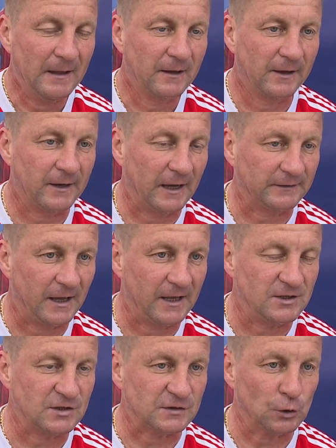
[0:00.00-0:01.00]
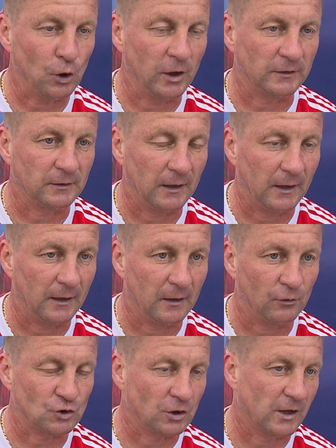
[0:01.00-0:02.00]
греха таить не стоит.
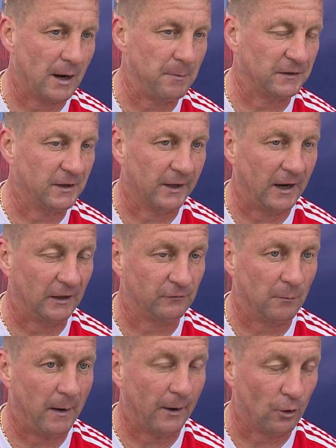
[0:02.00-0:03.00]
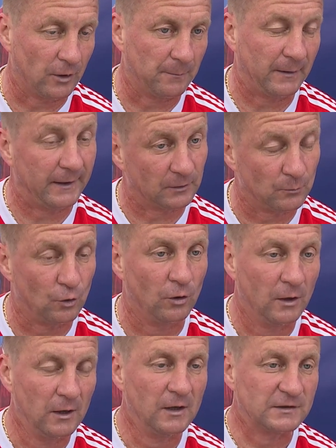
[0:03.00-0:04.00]
Э, очень грамотно играет в обороне.
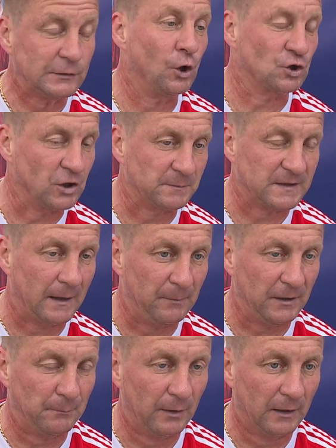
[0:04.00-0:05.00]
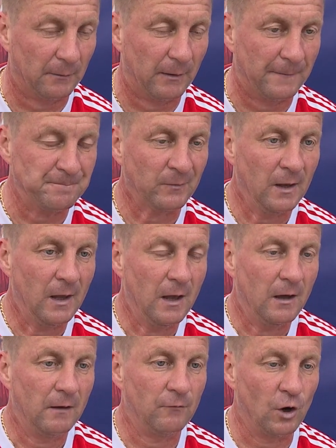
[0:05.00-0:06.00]
Поэтому сложно им забить было бы.
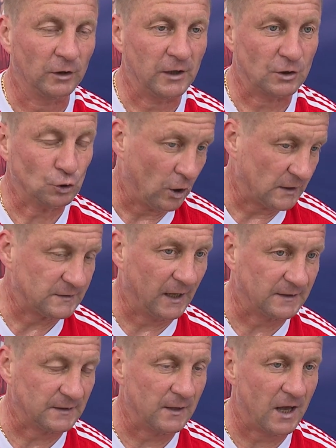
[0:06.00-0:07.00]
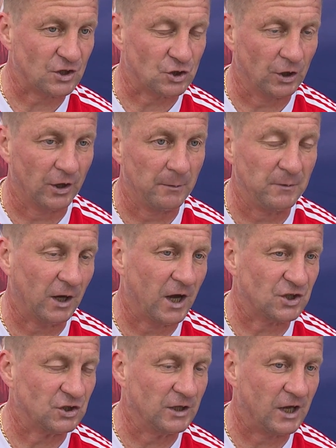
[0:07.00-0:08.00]
Вот. А что касается нашей игры, мне
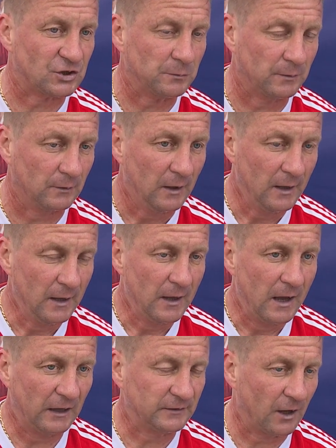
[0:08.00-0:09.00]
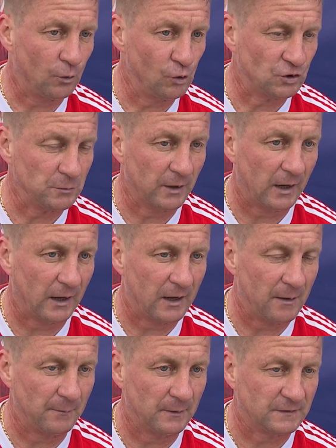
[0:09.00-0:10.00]
кажется, нашим атакующим
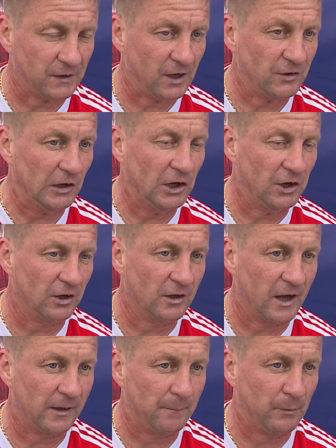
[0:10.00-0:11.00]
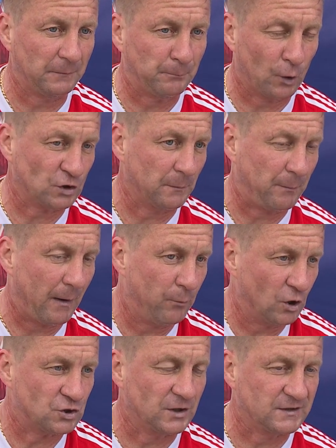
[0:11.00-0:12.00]
игрокам и средней линии надо будет просто
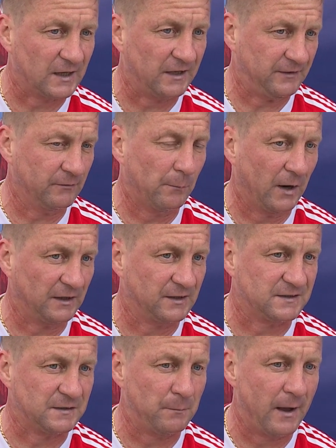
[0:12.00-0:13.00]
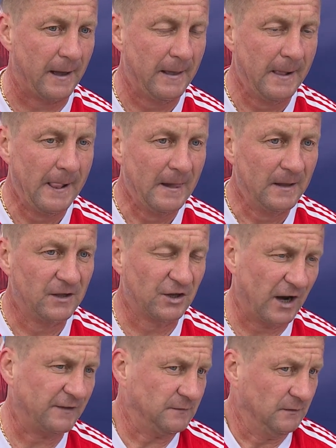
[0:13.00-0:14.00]
побольше инициативы брать на себя,
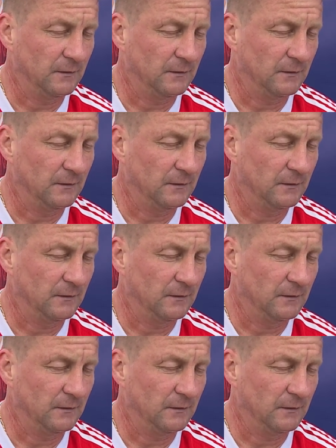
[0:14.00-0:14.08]
играть